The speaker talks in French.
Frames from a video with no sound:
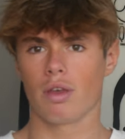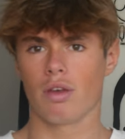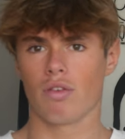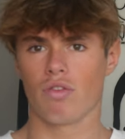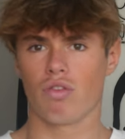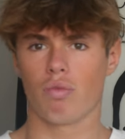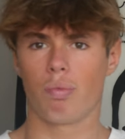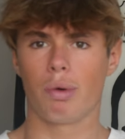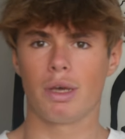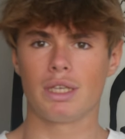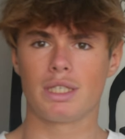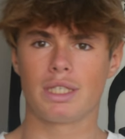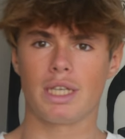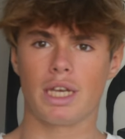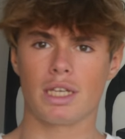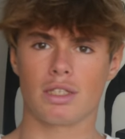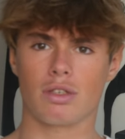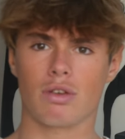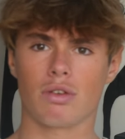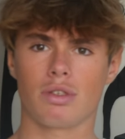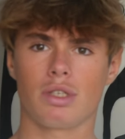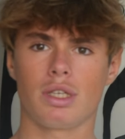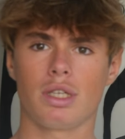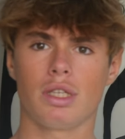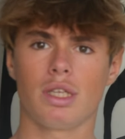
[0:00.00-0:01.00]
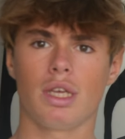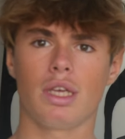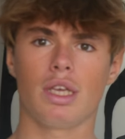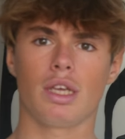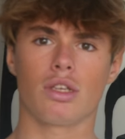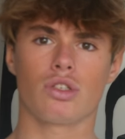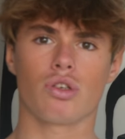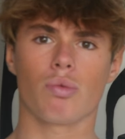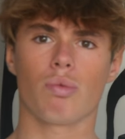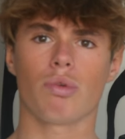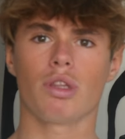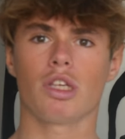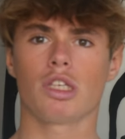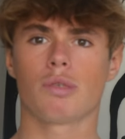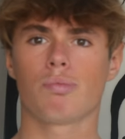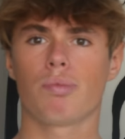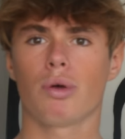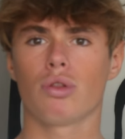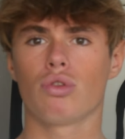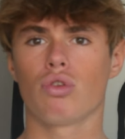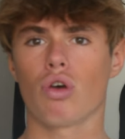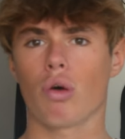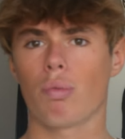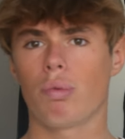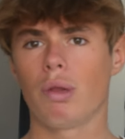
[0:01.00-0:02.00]
Faut pas hésiter à se renseigner, il y a sûrement des spots
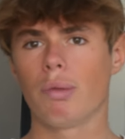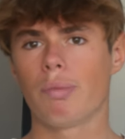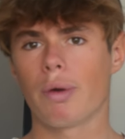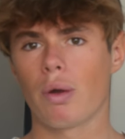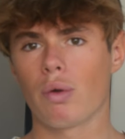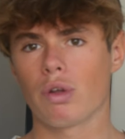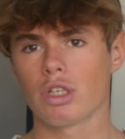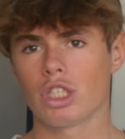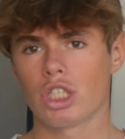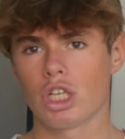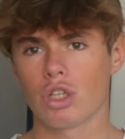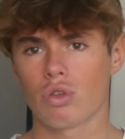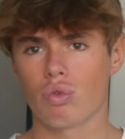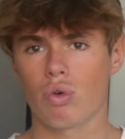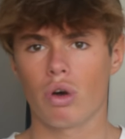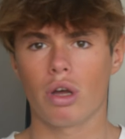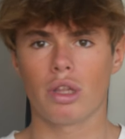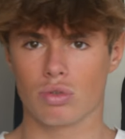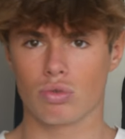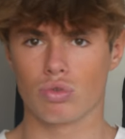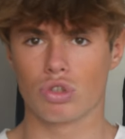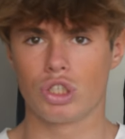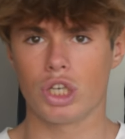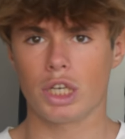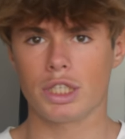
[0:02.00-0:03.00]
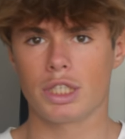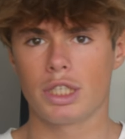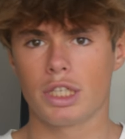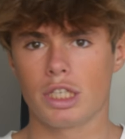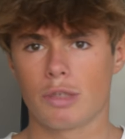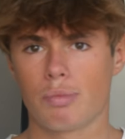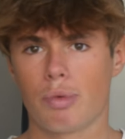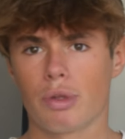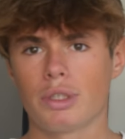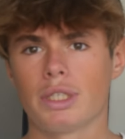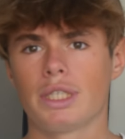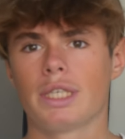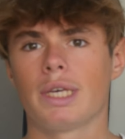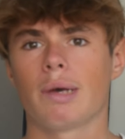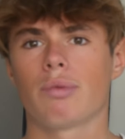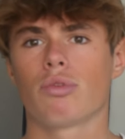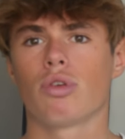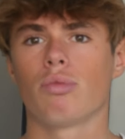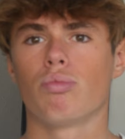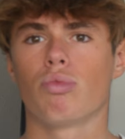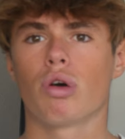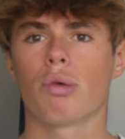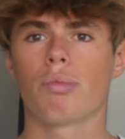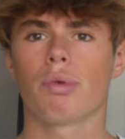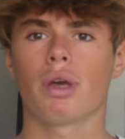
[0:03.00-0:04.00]
de repli pas loin de chez toi. on cher c'est des spots qui captent
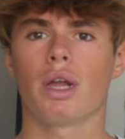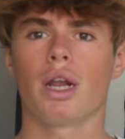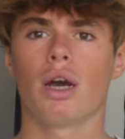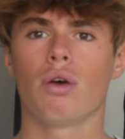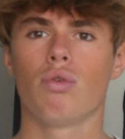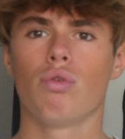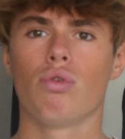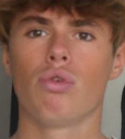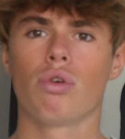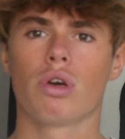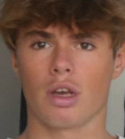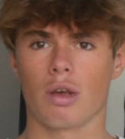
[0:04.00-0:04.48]
moins bien la houle.